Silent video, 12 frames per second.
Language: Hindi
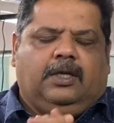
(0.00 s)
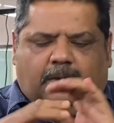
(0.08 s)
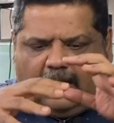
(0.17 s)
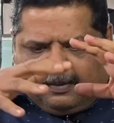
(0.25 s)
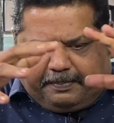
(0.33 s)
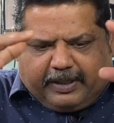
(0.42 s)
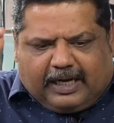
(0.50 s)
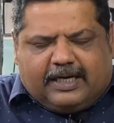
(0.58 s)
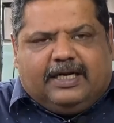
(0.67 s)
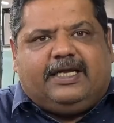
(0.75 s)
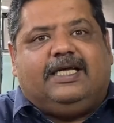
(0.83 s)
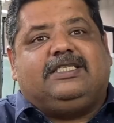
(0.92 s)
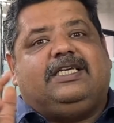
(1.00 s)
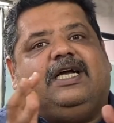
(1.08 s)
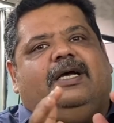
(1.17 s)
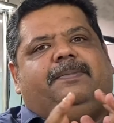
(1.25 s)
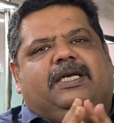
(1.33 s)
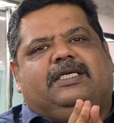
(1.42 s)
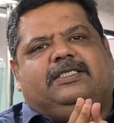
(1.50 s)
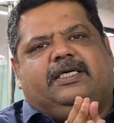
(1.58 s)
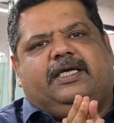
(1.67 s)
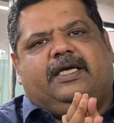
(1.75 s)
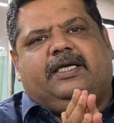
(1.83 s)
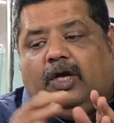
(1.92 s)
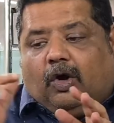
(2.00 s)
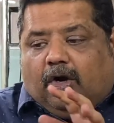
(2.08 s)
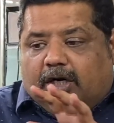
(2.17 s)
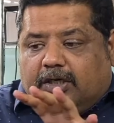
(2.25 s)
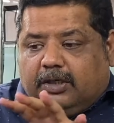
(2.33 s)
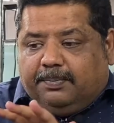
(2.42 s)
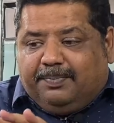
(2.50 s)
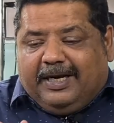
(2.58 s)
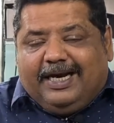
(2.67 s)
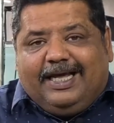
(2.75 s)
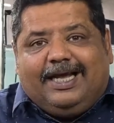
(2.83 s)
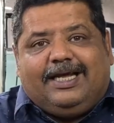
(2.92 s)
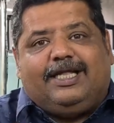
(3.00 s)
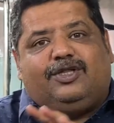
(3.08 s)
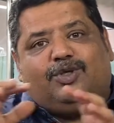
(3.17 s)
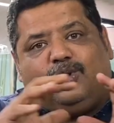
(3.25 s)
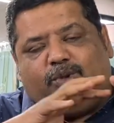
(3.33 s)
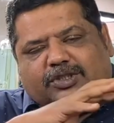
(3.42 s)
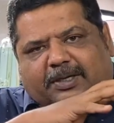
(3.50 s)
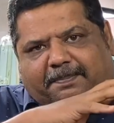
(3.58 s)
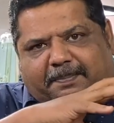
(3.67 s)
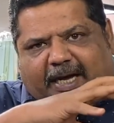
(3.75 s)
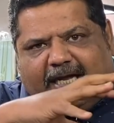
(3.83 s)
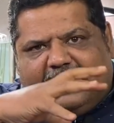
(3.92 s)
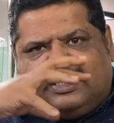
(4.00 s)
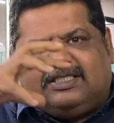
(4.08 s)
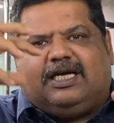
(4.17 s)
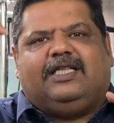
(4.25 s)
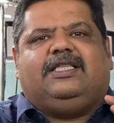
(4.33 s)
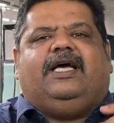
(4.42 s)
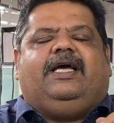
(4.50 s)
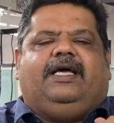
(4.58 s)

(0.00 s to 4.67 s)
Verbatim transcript: अपना करके जगह बना सके और मीडिया के थ्रू जब पानी जाता है